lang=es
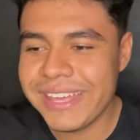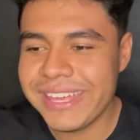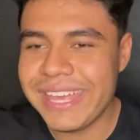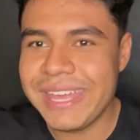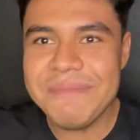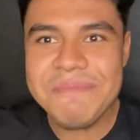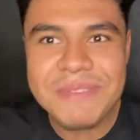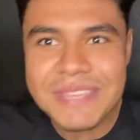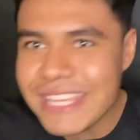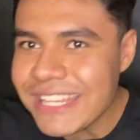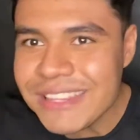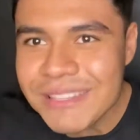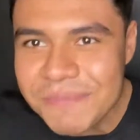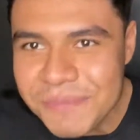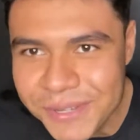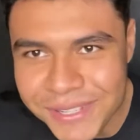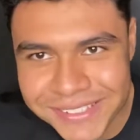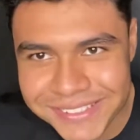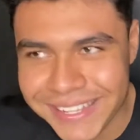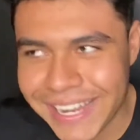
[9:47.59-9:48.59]
que miente
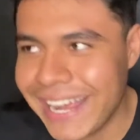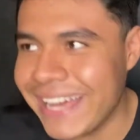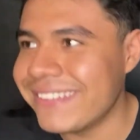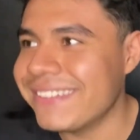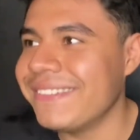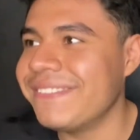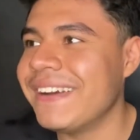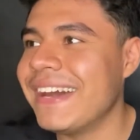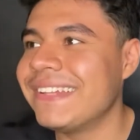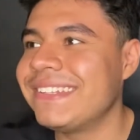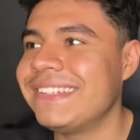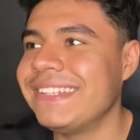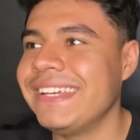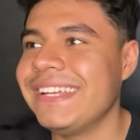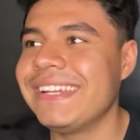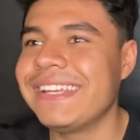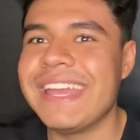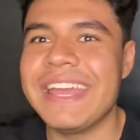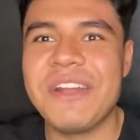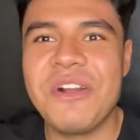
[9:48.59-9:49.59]
porque se le hace
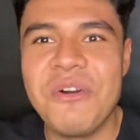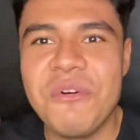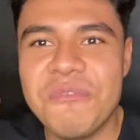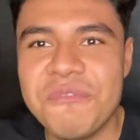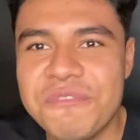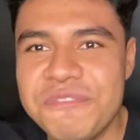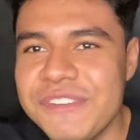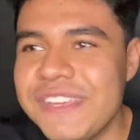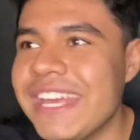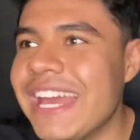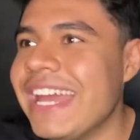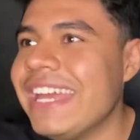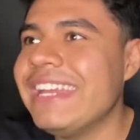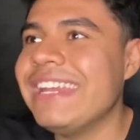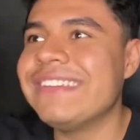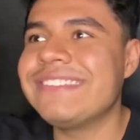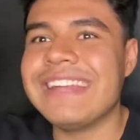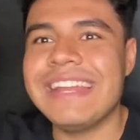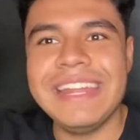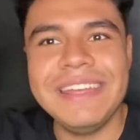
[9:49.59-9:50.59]
fácil, que confía y
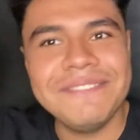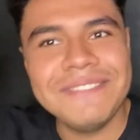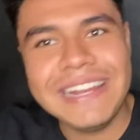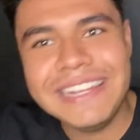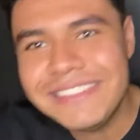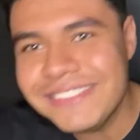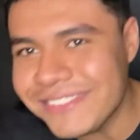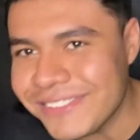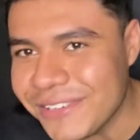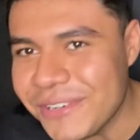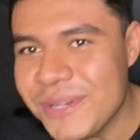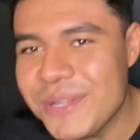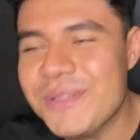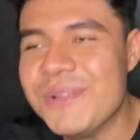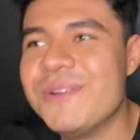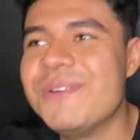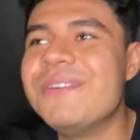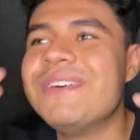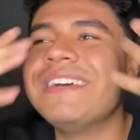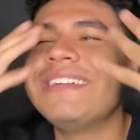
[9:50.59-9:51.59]
le sale mal
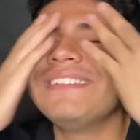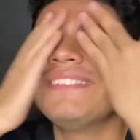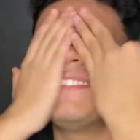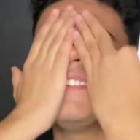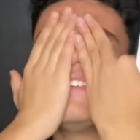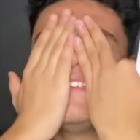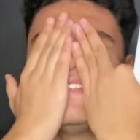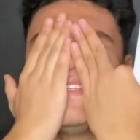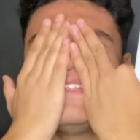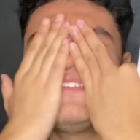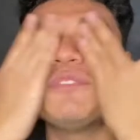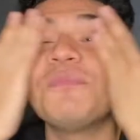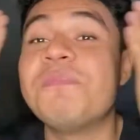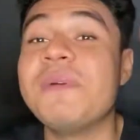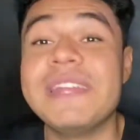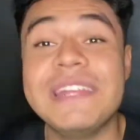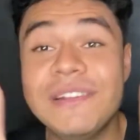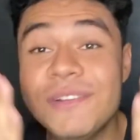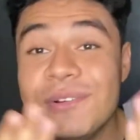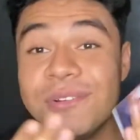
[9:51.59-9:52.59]
todo, entonces
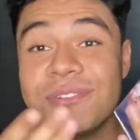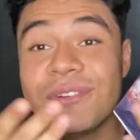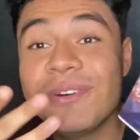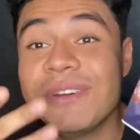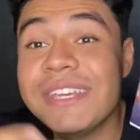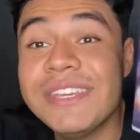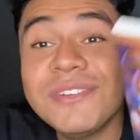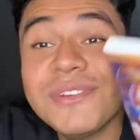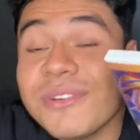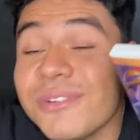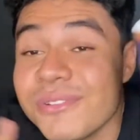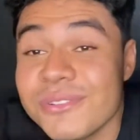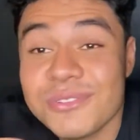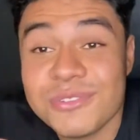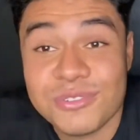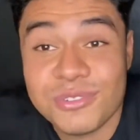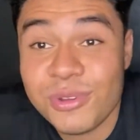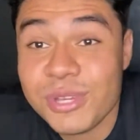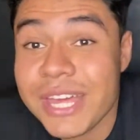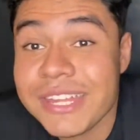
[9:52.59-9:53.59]
súper iluso y yo
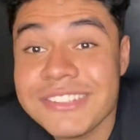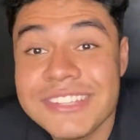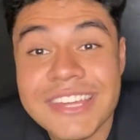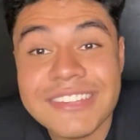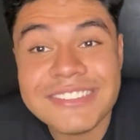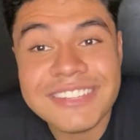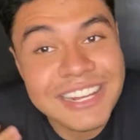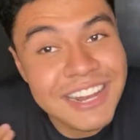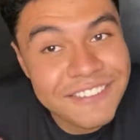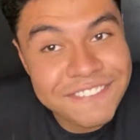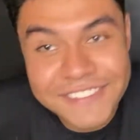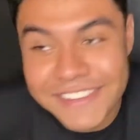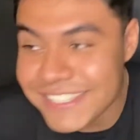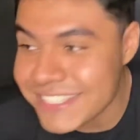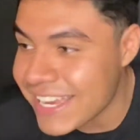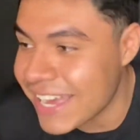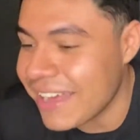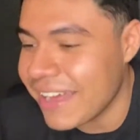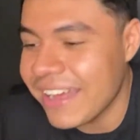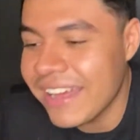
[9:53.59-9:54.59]
soy así hasta la
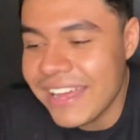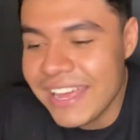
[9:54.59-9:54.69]
fecha,